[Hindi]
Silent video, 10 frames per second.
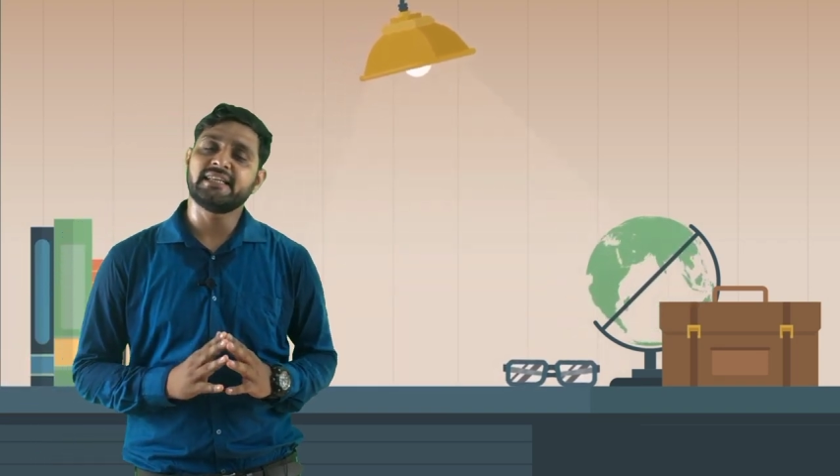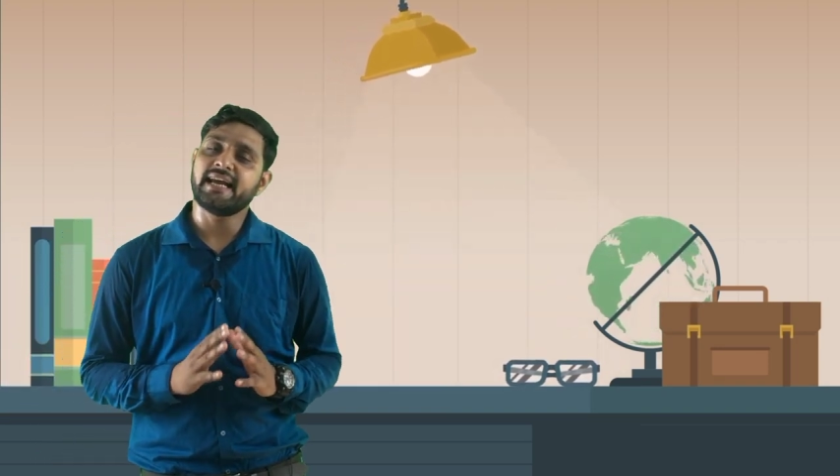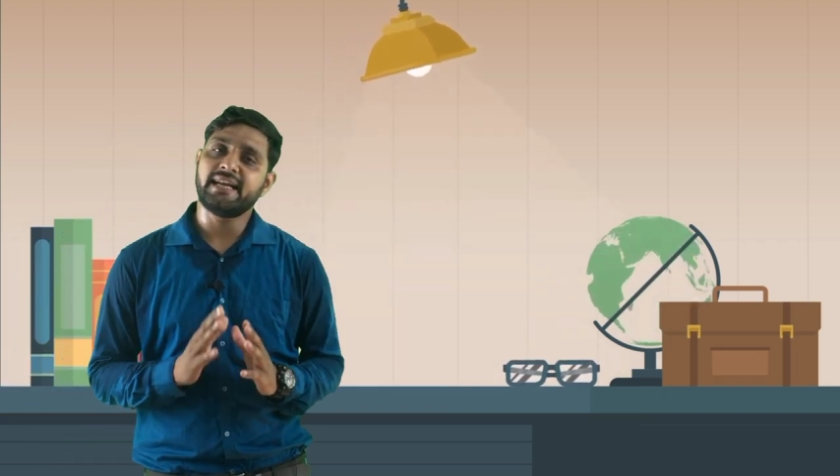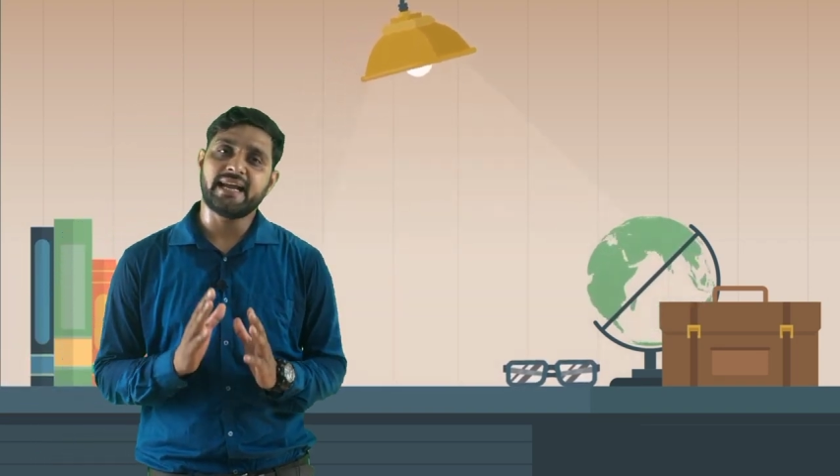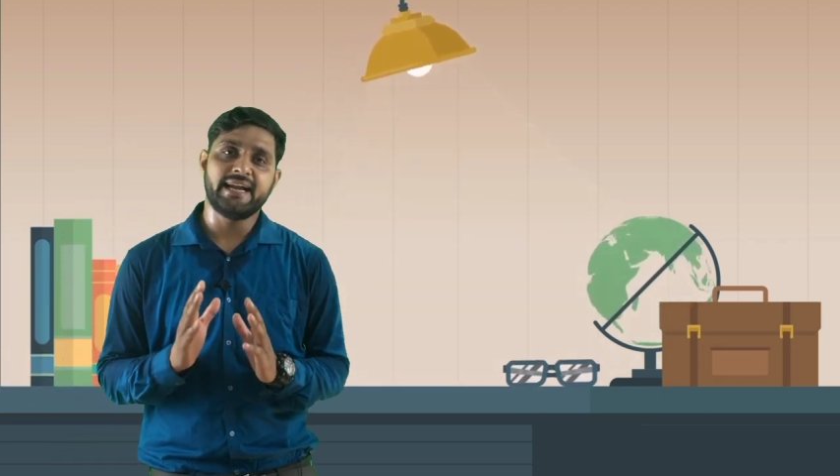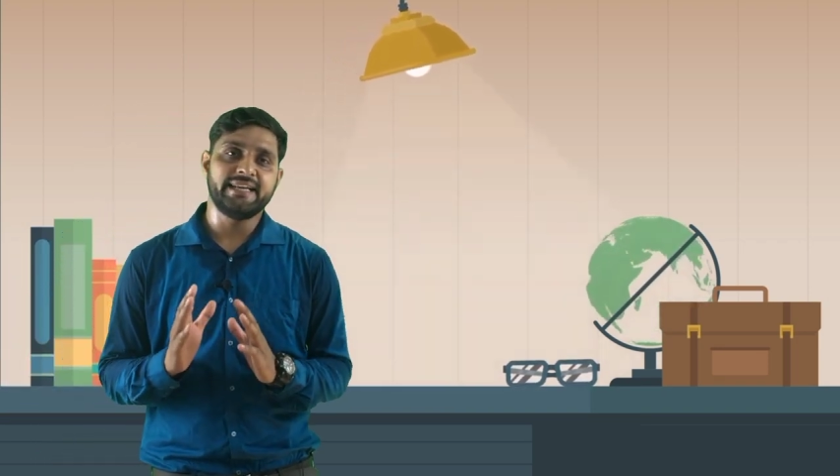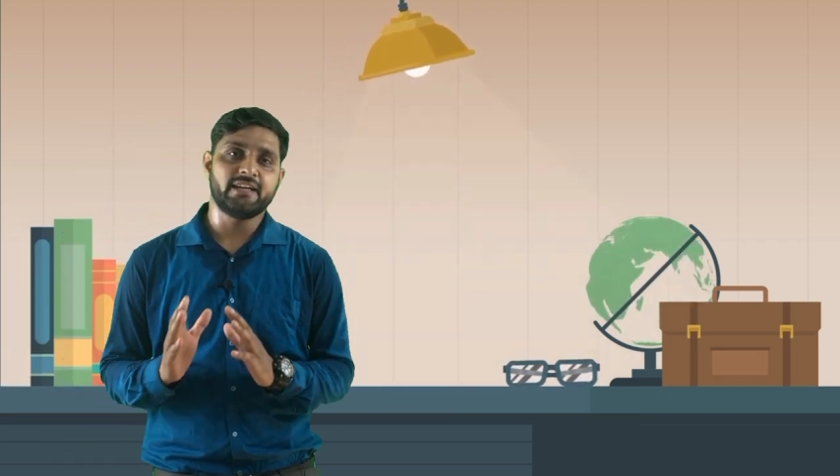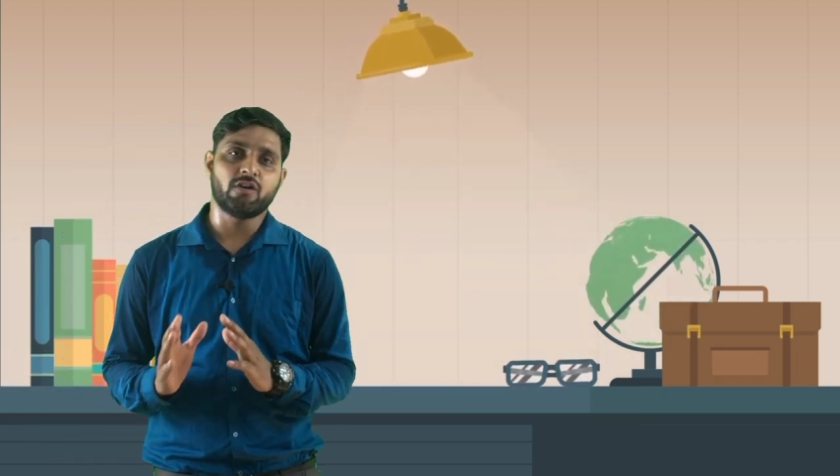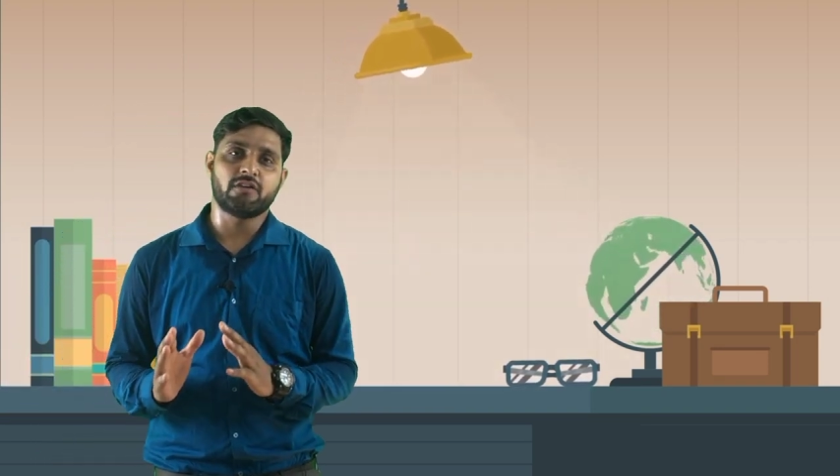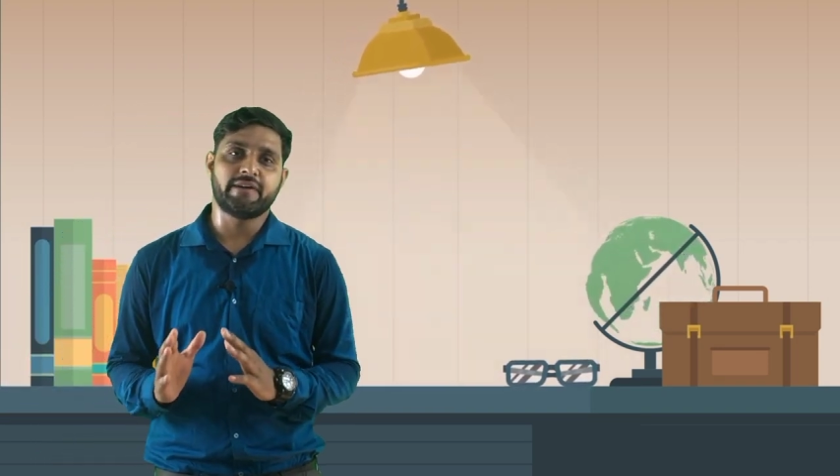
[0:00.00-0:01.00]
एंड एंटी
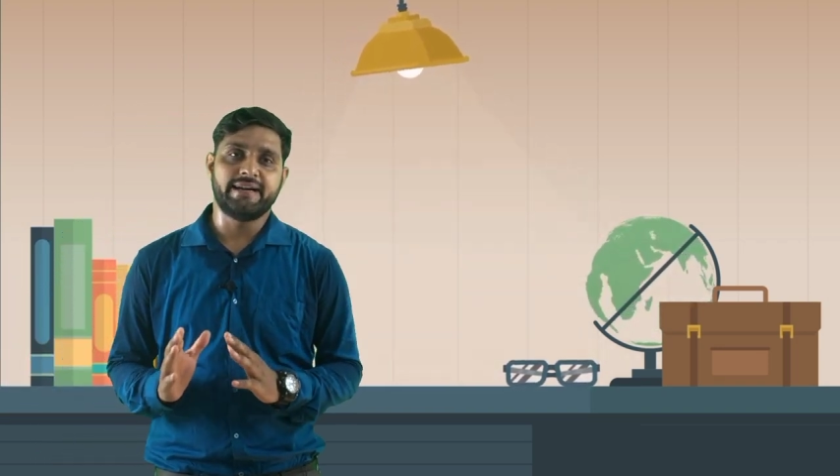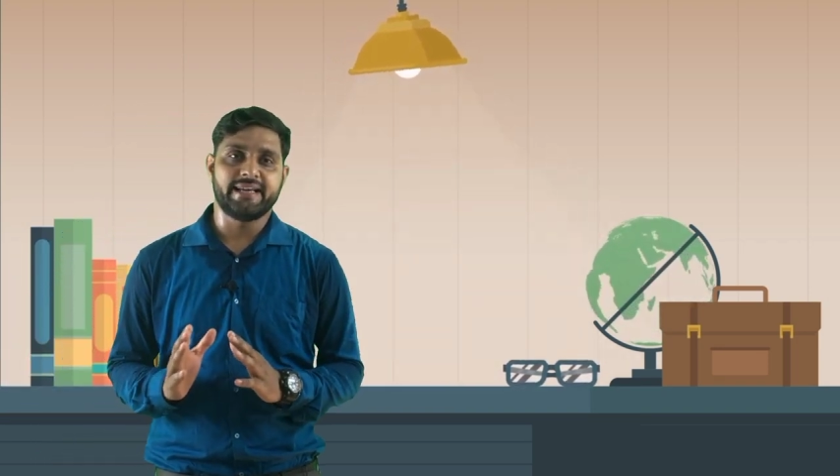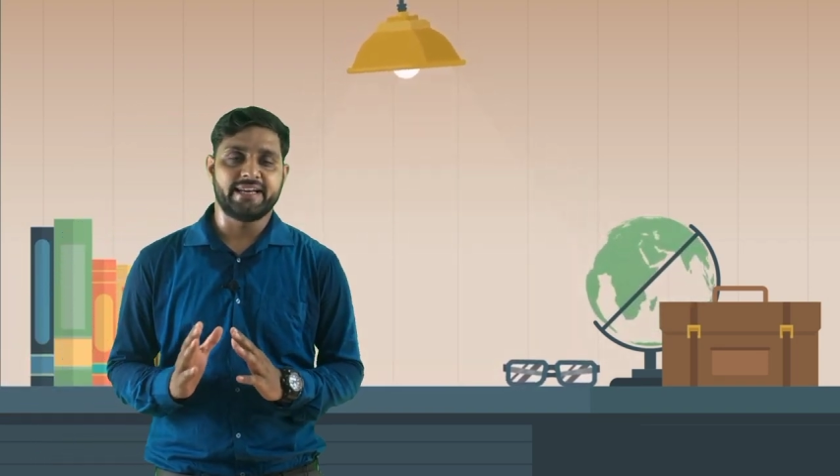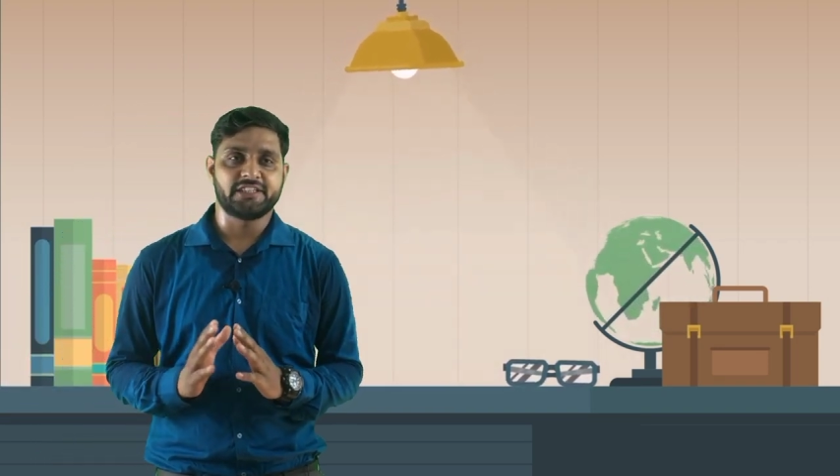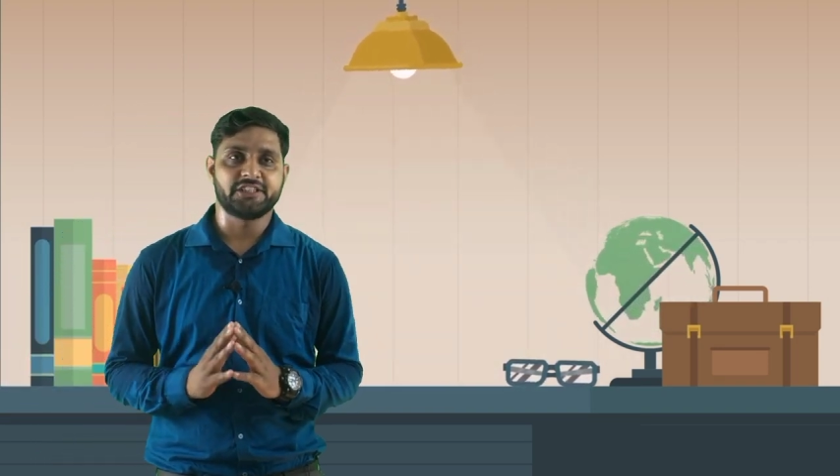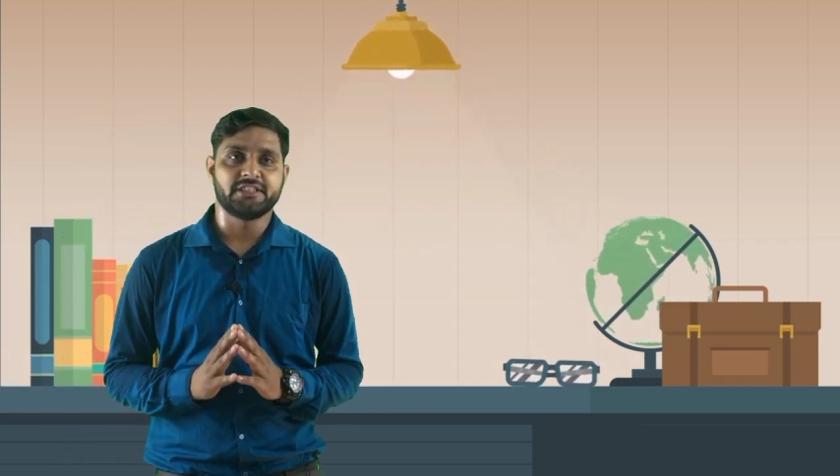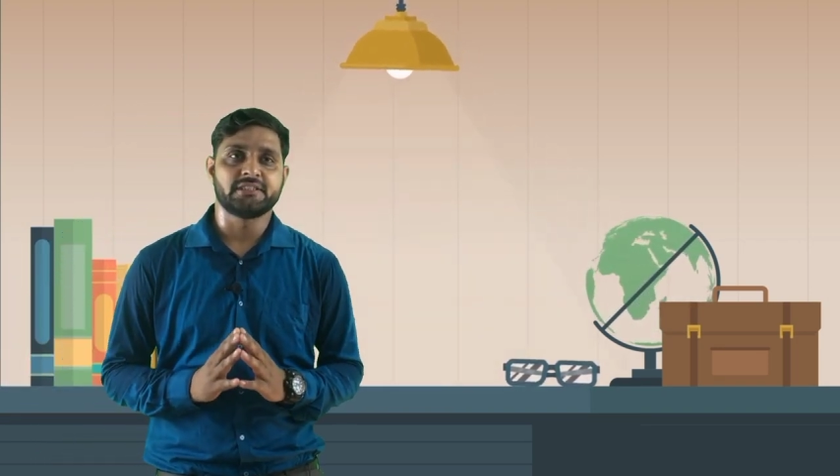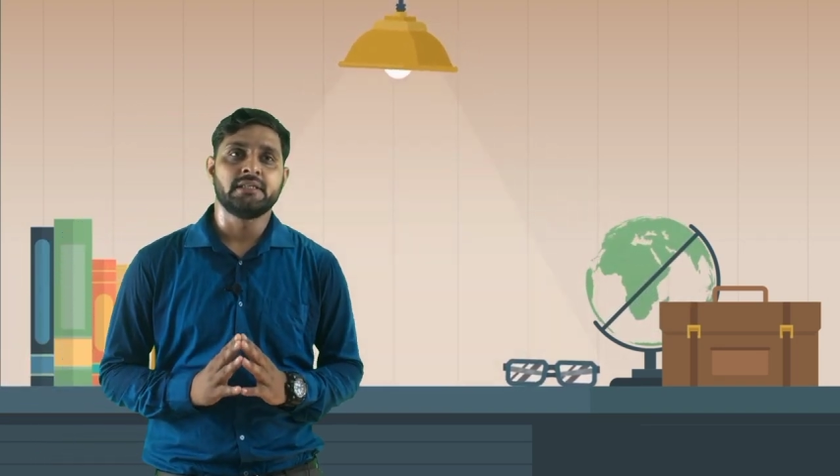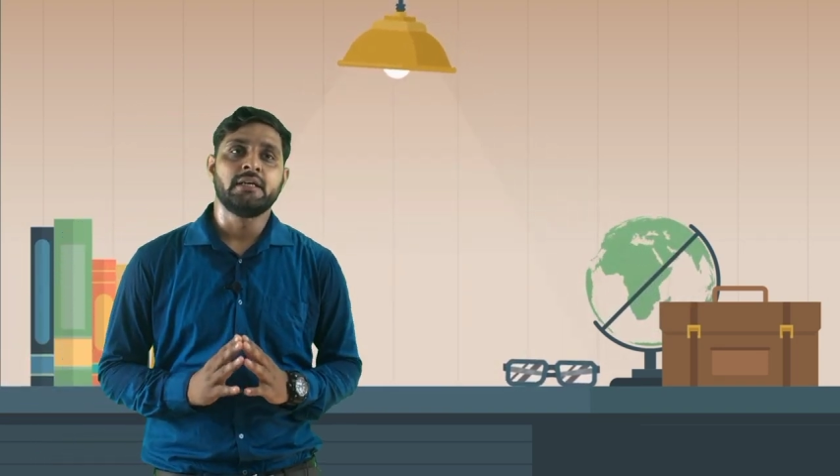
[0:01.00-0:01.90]
क्लॉक वाइज डायरेक्शन